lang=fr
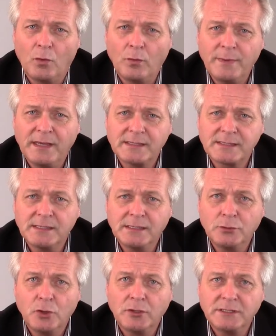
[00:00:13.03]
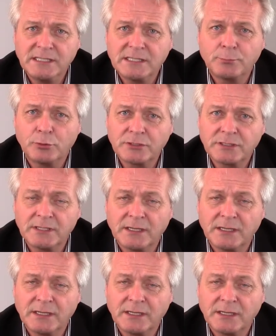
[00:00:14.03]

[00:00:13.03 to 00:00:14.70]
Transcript: ont baissé de 10